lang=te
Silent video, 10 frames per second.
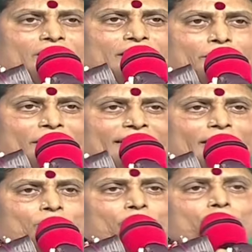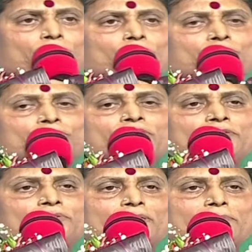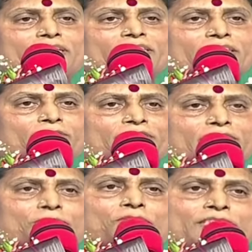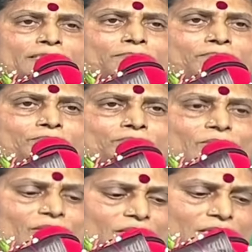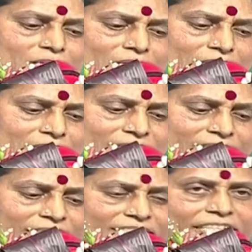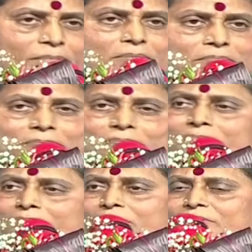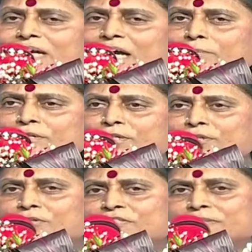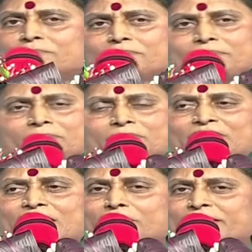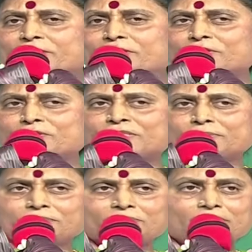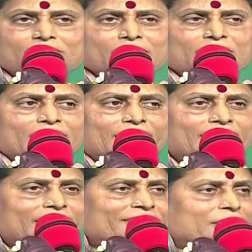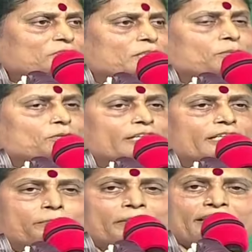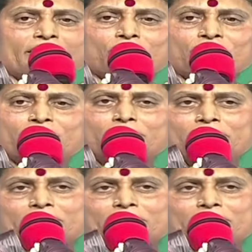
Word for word: ఈ పార్టీ పురుడు పోసుకుందని కూడా మీకు అందరికి కూడా చెప్తున్నా సంక్షేమం అభివృద్ధి కోసం సామాన్యుడి కోసం తన కష్టం చెప్పుకోలేని పేద కోసం